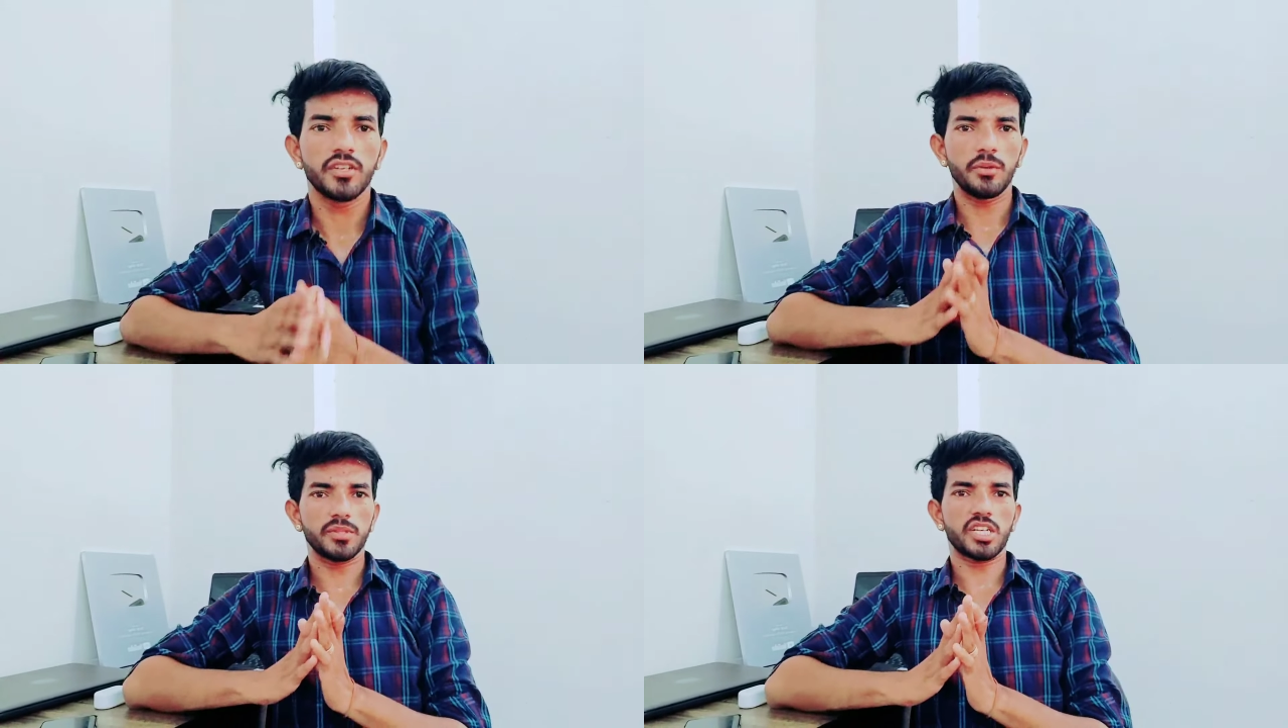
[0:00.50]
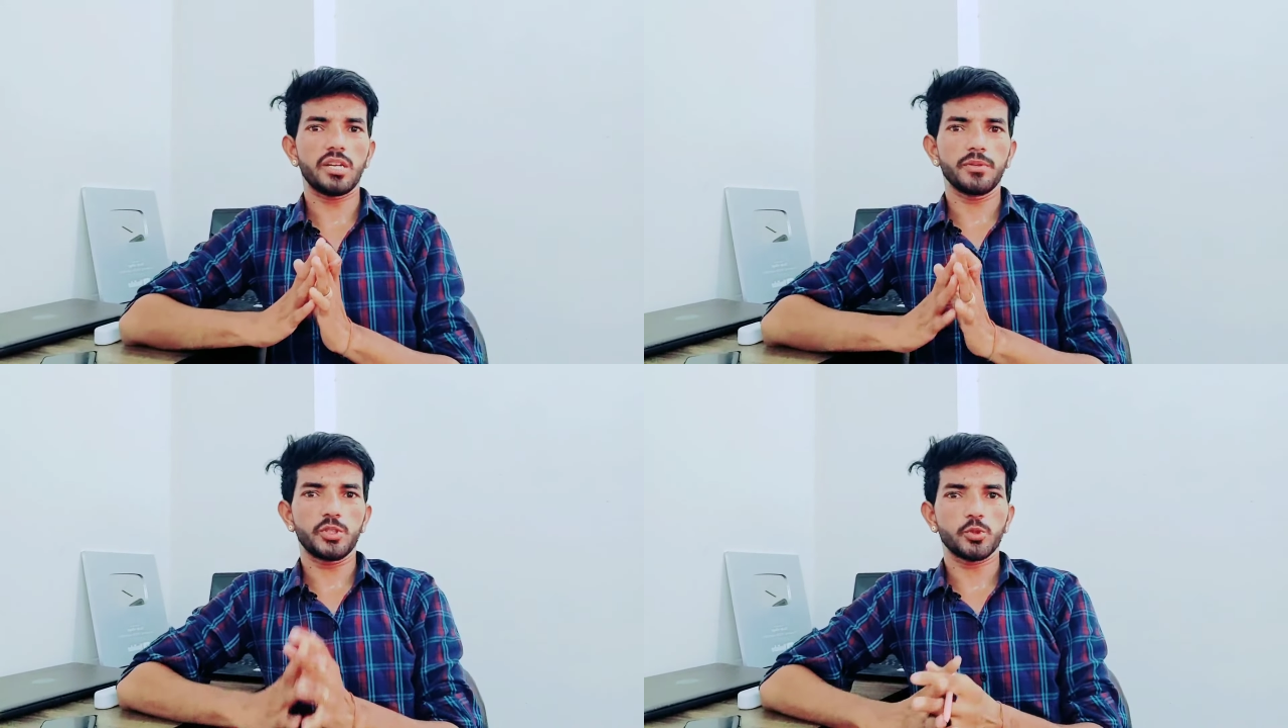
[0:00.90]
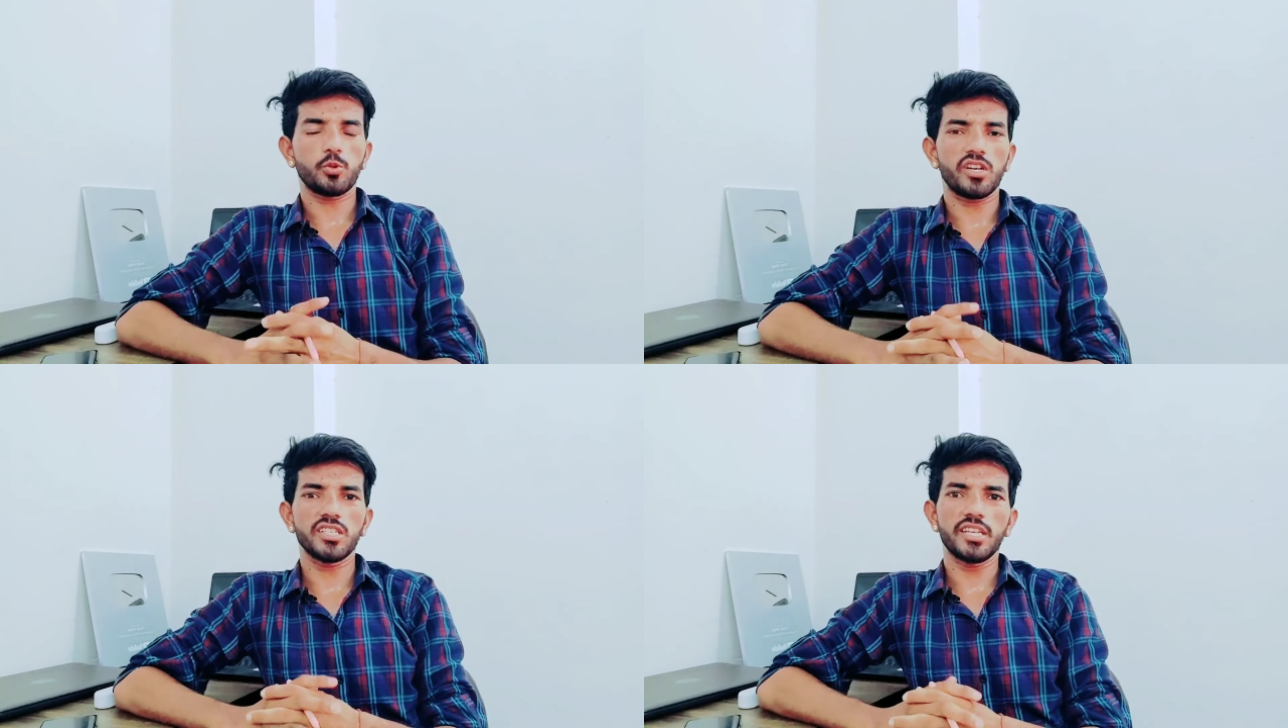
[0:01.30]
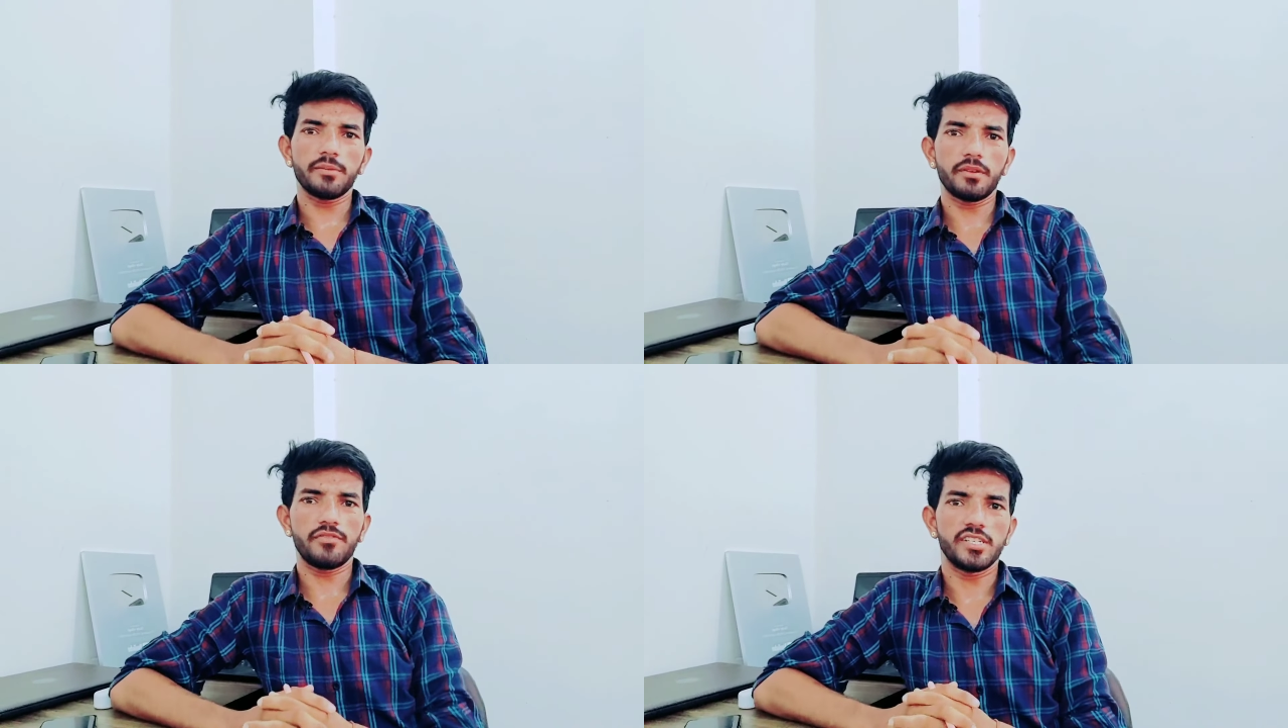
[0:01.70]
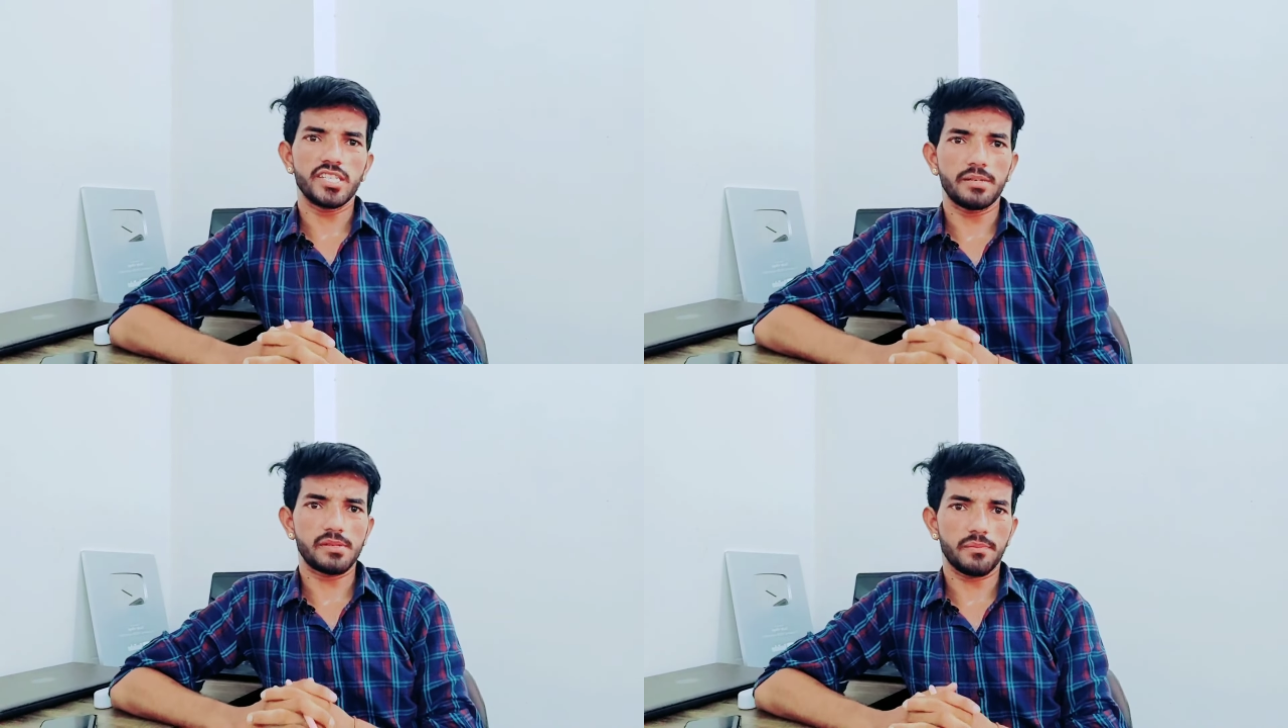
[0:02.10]
नमस्कार बच्चों स्वागत है एक बार फिर
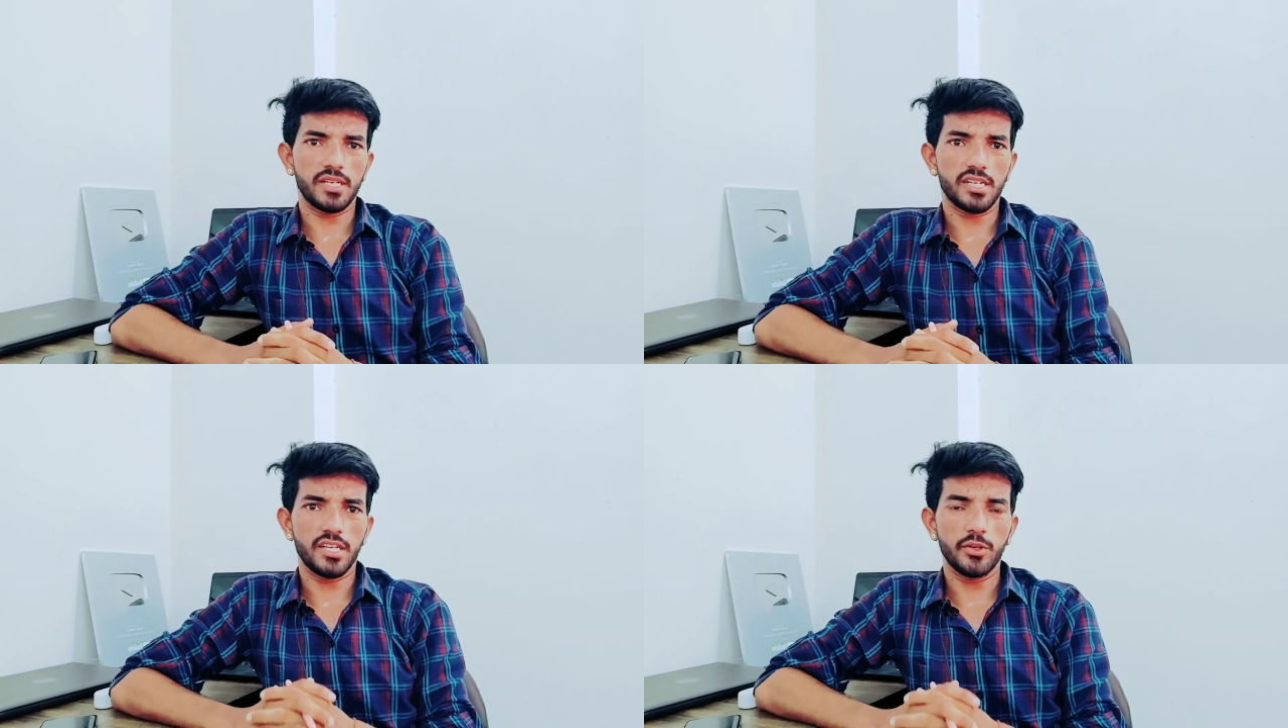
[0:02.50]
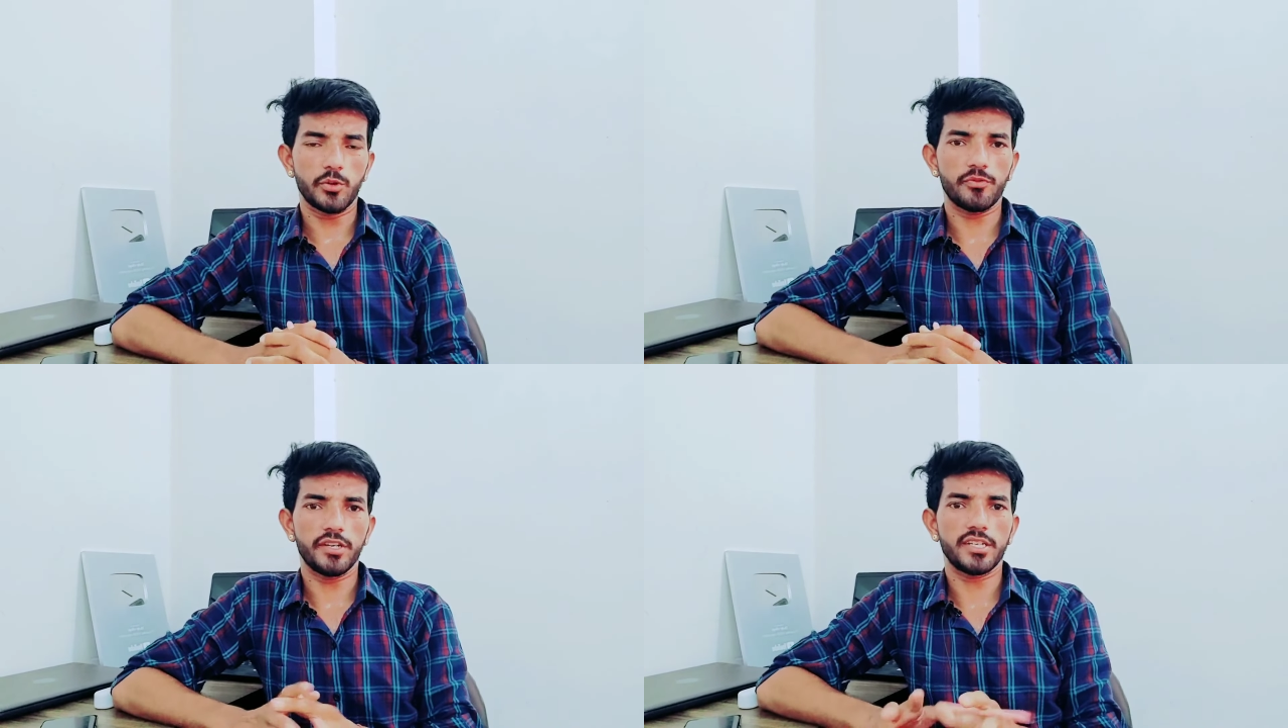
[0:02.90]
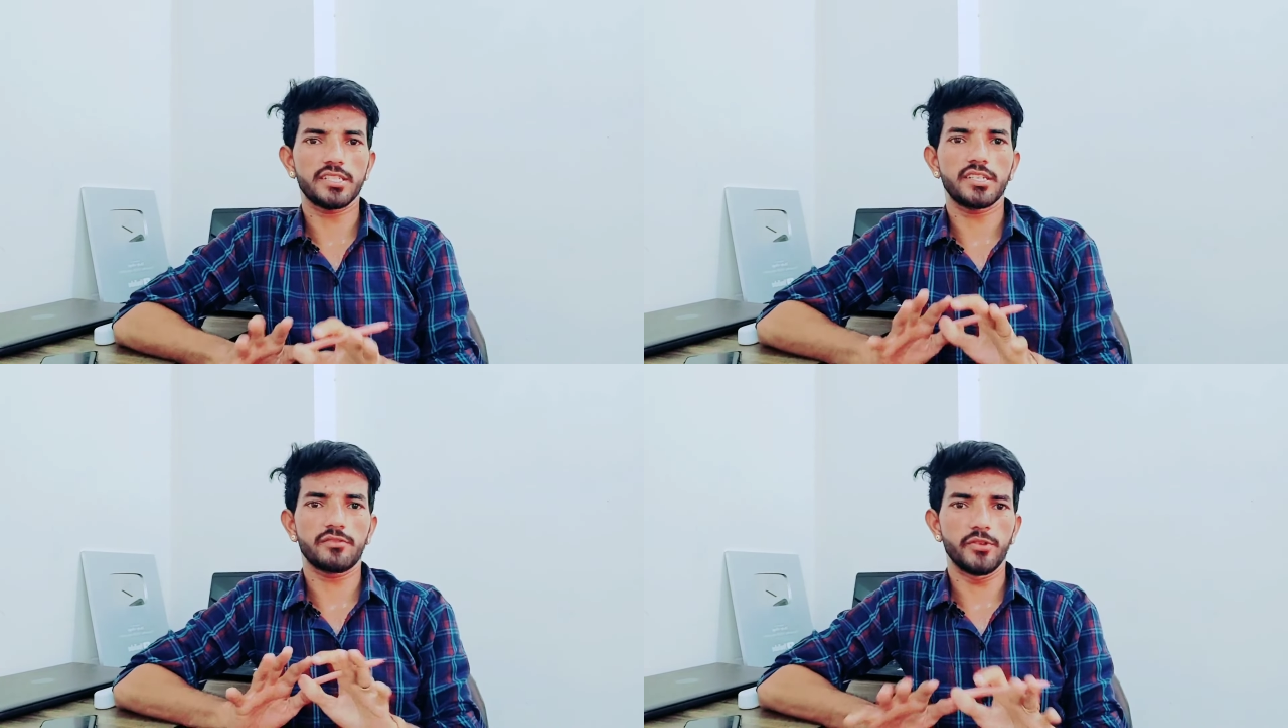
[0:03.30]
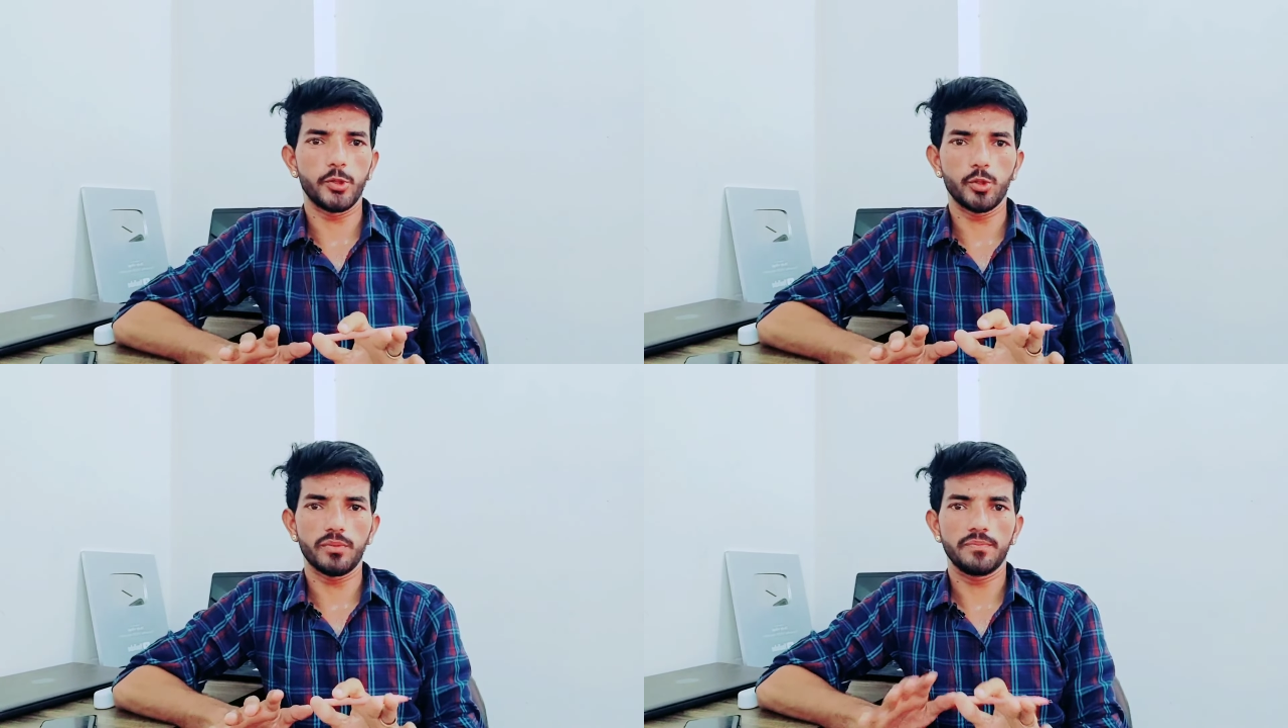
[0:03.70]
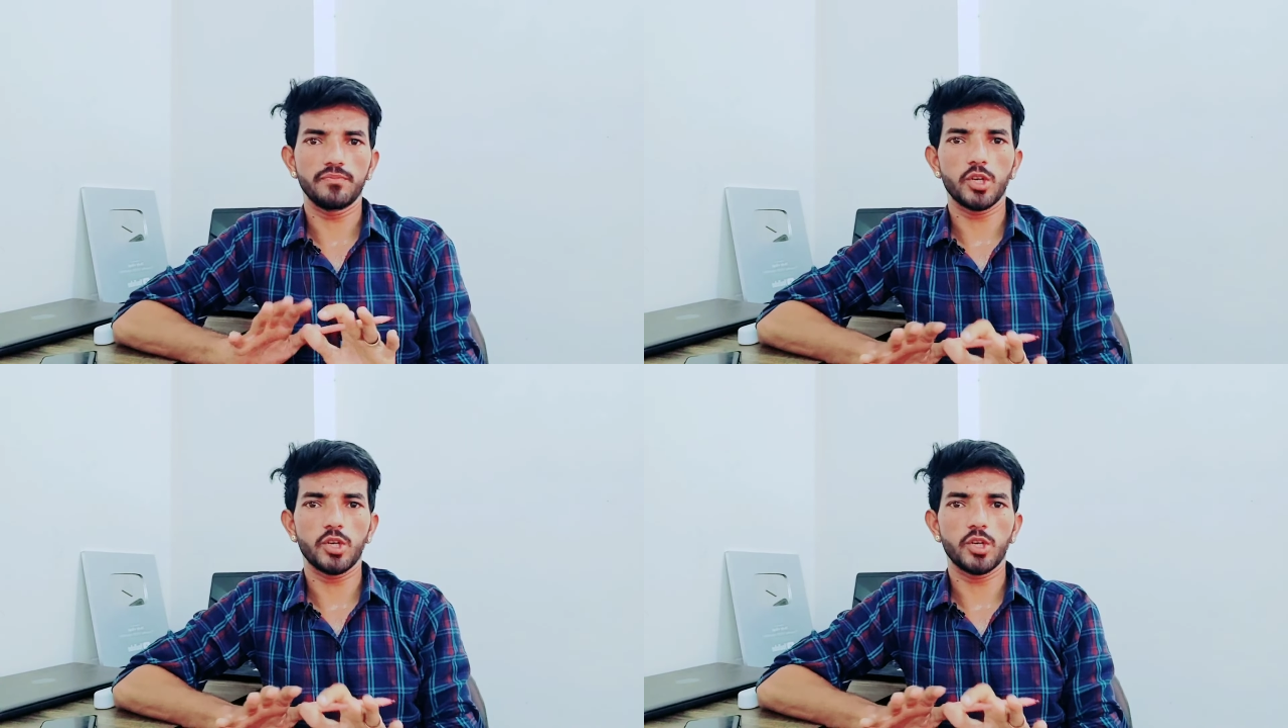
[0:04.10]
से आप सभी का नए और फैंटास्टिक वीडियो में